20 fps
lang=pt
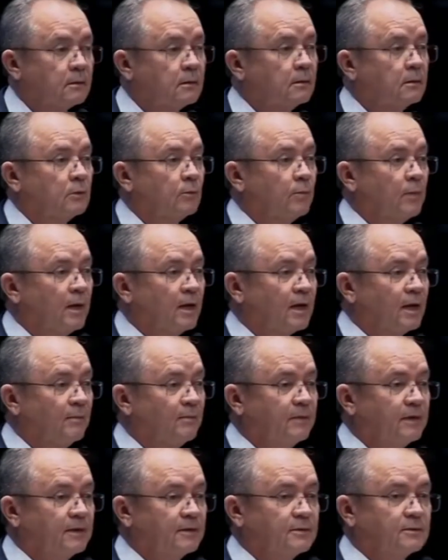que o
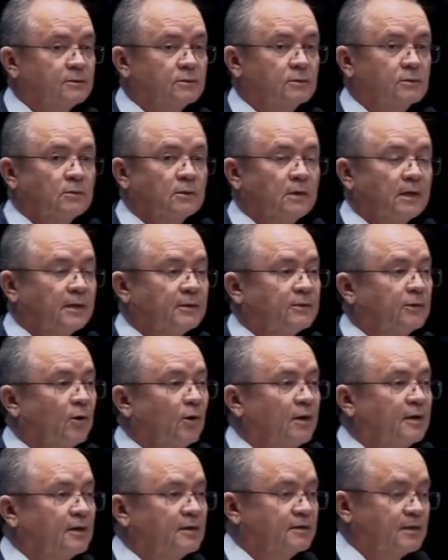parlamento
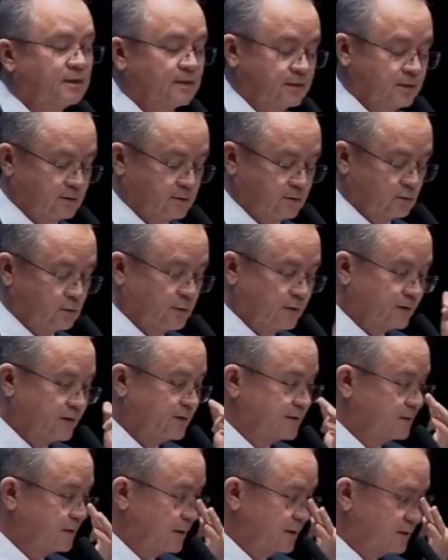retorna às
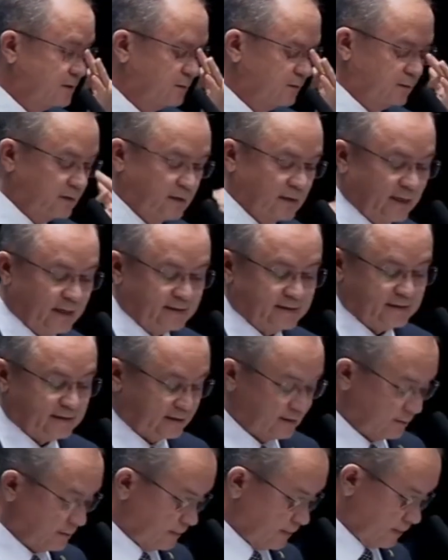suas
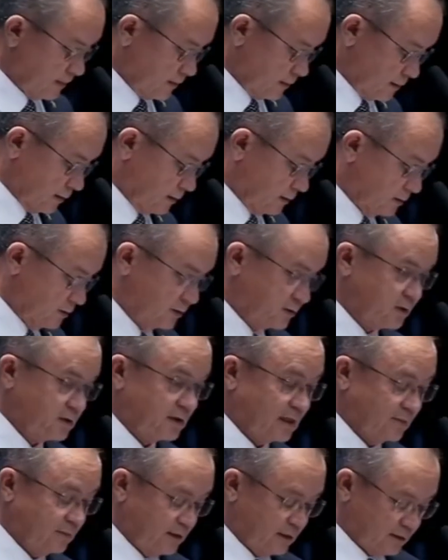atividades, a gente
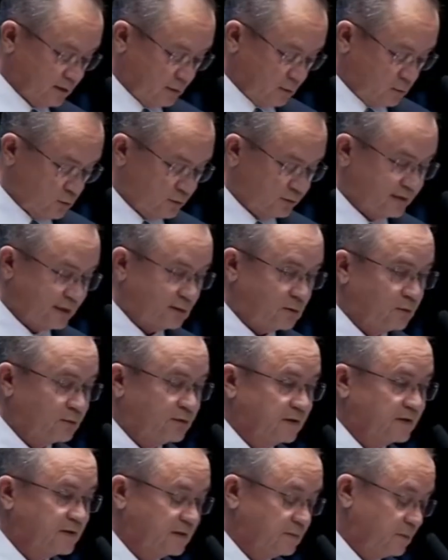lamenta alguns
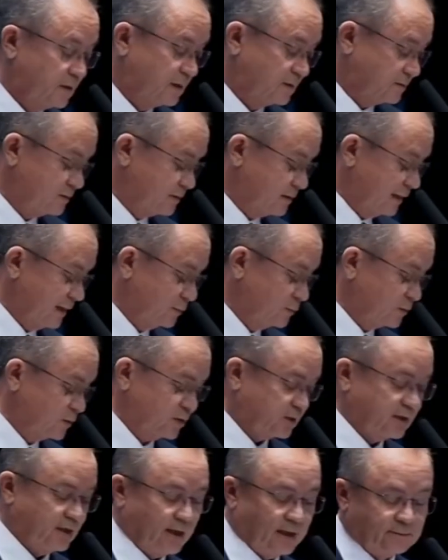acontecimentos lá no
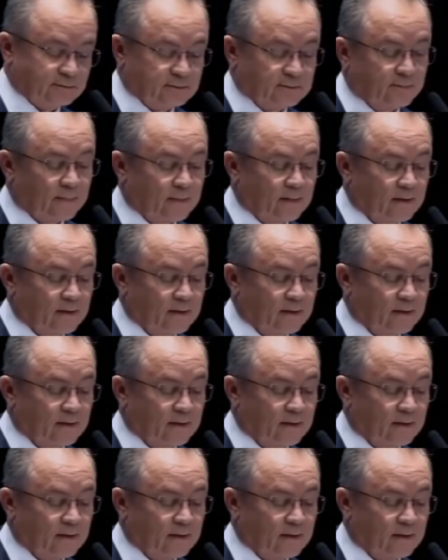Estado.